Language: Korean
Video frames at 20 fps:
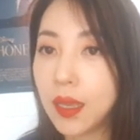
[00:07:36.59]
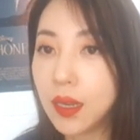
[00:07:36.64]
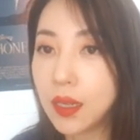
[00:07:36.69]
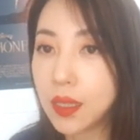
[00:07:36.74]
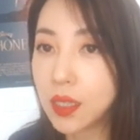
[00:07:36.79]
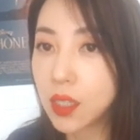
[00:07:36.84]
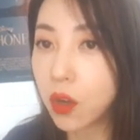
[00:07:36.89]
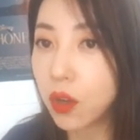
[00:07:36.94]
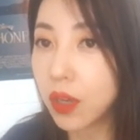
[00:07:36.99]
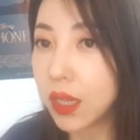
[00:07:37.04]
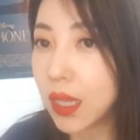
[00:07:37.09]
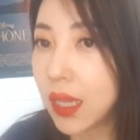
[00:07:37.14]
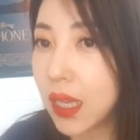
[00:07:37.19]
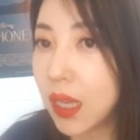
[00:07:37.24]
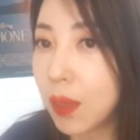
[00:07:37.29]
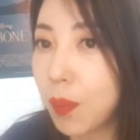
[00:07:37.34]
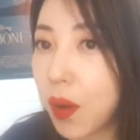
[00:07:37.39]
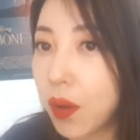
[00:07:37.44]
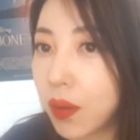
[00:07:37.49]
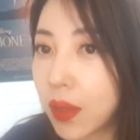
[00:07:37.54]

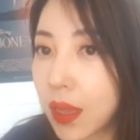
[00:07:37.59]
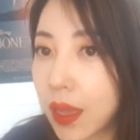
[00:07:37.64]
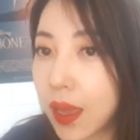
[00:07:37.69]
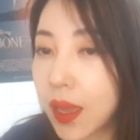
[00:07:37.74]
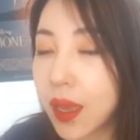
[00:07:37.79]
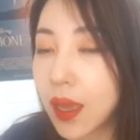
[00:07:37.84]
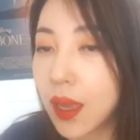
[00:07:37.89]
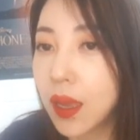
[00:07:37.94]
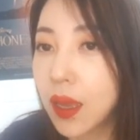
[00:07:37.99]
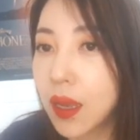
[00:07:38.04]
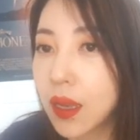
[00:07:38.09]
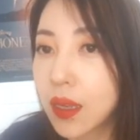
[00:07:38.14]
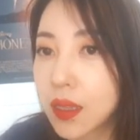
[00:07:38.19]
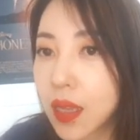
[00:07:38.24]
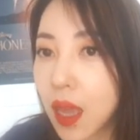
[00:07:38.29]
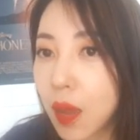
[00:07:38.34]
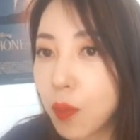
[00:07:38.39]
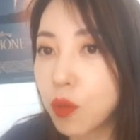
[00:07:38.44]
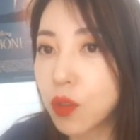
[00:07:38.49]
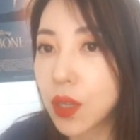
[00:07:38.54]
1.2번의
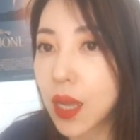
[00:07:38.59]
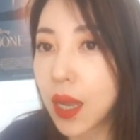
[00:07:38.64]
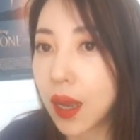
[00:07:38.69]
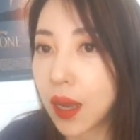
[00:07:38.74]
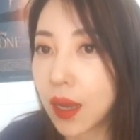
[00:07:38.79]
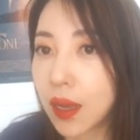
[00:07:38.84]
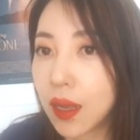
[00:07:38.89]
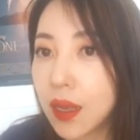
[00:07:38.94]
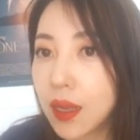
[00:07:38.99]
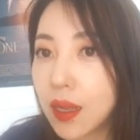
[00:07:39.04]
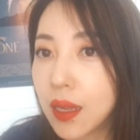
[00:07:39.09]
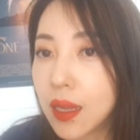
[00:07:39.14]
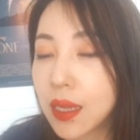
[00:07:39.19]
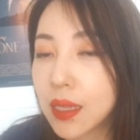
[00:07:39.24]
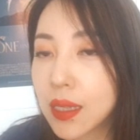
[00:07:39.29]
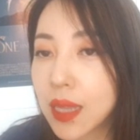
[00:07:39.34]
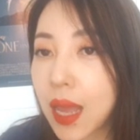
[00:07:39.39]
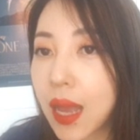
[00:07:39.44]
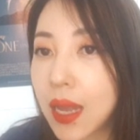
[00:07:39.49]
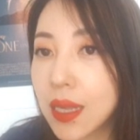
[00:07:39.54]
세부사항,
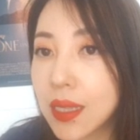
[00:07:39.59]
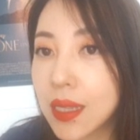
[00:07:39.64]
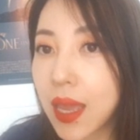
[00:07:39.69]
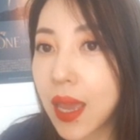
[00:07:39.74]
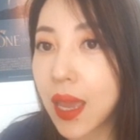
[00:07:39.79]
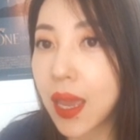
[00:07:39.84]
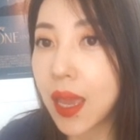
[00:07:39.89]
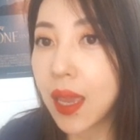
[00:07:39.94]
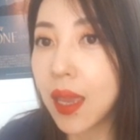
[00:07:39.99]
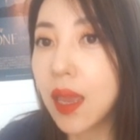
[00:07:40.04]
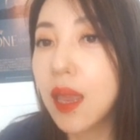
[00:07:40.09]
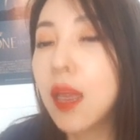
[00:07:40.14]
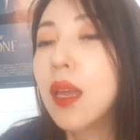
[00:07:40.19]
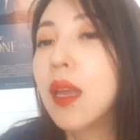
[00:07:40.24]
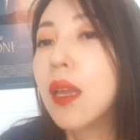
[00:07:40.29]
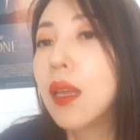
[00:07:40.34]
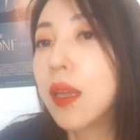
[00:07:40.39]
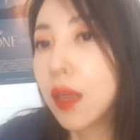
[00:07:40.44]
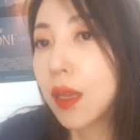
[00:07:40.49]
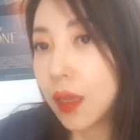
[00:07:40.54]
상세
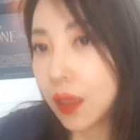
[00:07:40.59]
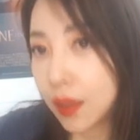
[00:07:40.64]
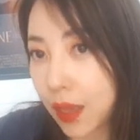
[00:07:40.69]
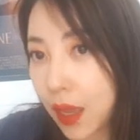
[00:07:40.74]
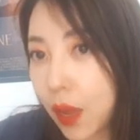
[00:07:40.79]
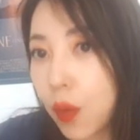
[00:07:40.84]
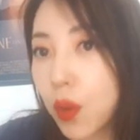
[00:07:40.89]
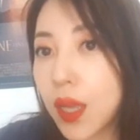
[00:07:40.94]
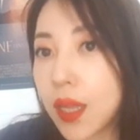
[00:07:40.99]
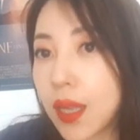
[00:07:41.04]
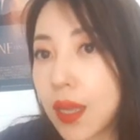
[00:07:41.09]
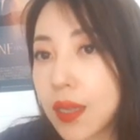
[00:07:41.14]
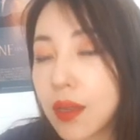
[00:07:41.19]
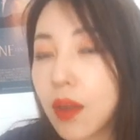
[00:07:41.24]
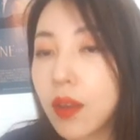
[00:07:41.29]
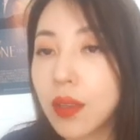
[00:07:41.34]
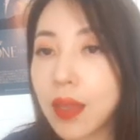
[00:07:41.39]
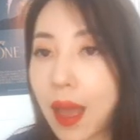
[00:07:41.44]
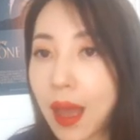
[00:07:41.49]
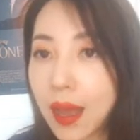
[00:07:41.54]
내용에
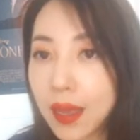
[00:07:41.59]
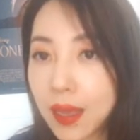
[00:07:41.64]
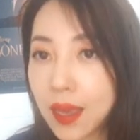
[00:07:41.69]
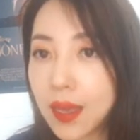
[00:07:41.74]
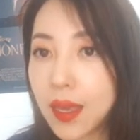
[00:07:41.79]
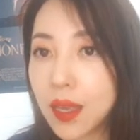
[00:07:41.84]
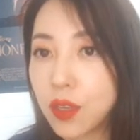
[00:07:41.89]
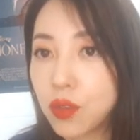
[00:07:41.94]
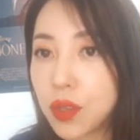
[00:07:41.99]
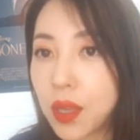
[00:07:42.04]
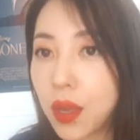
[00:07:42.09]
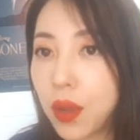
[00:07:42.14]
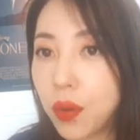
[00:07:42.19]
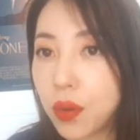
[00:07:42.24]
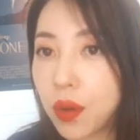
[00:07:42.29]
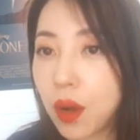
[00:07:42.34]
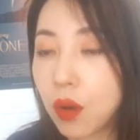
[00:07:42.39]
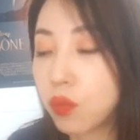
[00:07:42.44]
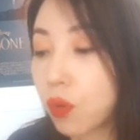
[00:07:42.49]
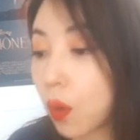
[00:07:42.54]
대해서 다 얘기해
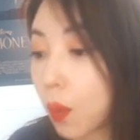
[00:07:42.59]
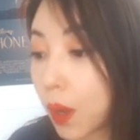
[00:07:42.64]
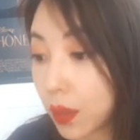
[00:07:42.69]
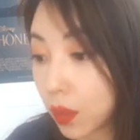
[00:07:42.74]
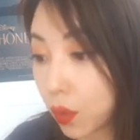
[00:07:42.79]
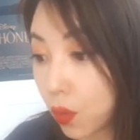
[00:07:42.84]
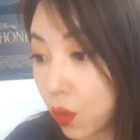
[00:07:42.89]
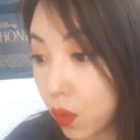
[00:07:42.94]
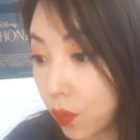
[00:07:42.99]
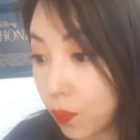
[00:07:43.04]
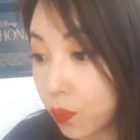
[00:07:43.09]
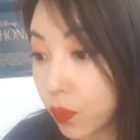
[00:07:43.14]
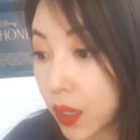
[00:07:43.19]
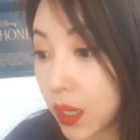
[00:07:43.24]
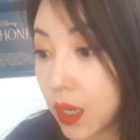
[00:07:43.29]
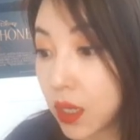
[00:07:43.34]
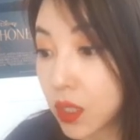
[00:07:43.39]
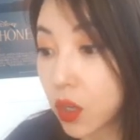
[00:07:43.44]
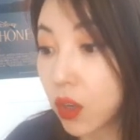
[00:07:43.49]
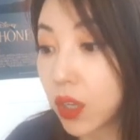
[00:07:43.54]
주세요 라고 물어봤고
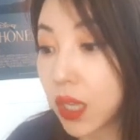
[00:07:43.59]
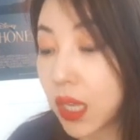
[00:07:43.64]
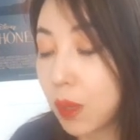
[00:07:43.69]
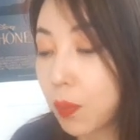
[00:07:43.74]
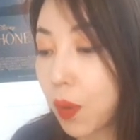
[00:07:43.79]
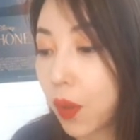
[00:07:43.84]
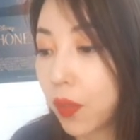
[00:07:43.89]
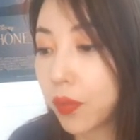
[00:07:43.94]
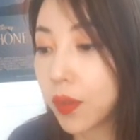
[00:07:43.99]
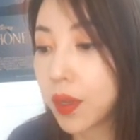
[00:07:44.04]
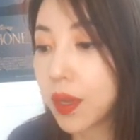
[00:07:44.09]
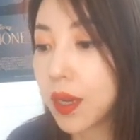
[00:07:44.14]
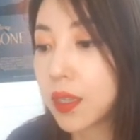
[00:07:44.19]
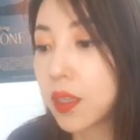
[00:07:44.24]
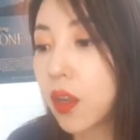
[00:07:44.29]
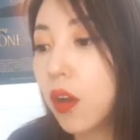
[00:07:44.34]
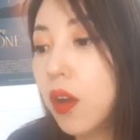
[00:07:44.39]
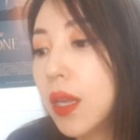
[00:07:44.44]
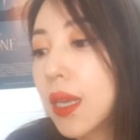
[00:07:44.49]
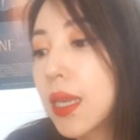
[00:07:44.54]
1.2번
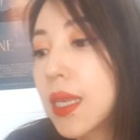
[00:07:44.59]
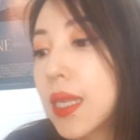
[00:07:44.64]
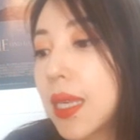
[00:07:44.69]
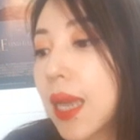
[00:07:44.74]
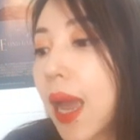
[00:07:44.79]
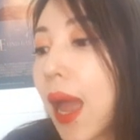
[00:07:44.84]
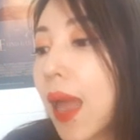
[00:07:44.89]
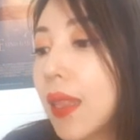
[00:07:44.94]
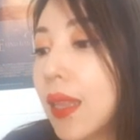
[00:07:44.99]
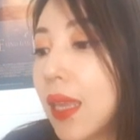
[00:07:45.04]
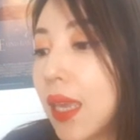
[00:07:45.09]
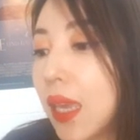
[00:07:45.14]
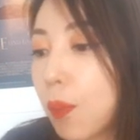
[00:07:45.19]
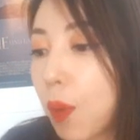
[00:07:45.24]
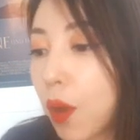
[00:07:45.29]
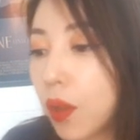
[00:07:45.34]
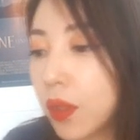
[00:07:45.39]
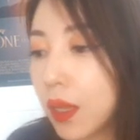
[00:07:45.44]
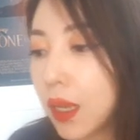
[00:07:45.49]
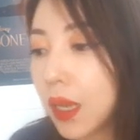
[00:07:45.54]
그래서 시간
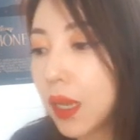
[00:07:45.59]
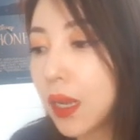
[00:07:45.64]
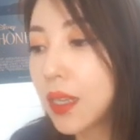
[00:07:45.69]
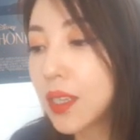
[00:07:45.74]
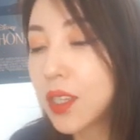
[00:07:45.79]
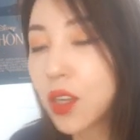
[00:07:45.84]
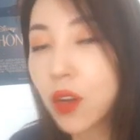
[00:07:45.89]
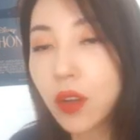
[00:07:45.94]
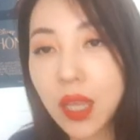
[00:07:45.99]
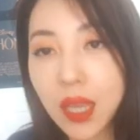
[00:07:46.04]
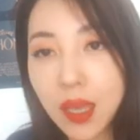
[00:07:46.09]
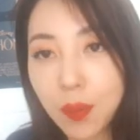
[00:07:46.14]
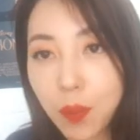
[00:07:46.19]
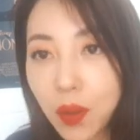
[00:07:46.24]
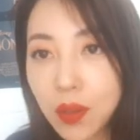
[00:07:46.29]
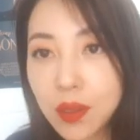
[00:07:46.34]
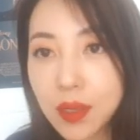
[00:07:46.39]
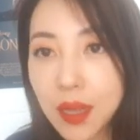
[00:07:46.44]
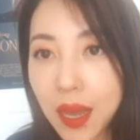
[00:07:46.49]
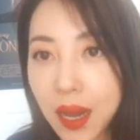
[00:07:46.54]
2번,
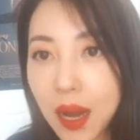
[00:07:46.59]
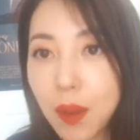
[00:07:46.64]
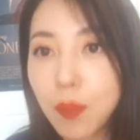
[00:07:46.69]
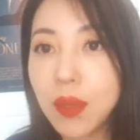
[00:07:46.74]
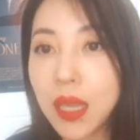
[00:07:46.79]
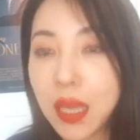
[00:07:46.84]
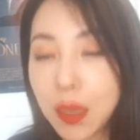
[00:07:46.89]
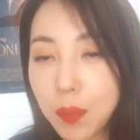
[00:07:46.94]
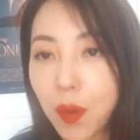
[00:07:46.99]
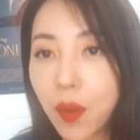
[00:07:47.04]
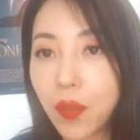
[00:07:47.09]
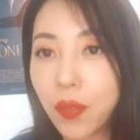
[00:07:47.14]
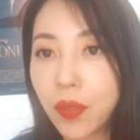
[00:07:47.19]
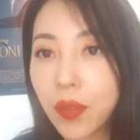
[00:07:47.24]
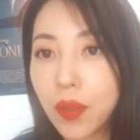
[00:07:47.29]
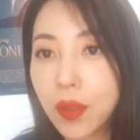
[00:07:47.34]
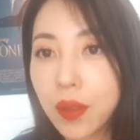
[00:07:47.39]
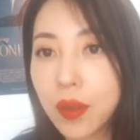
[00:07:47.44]
1.2번, 사람 2번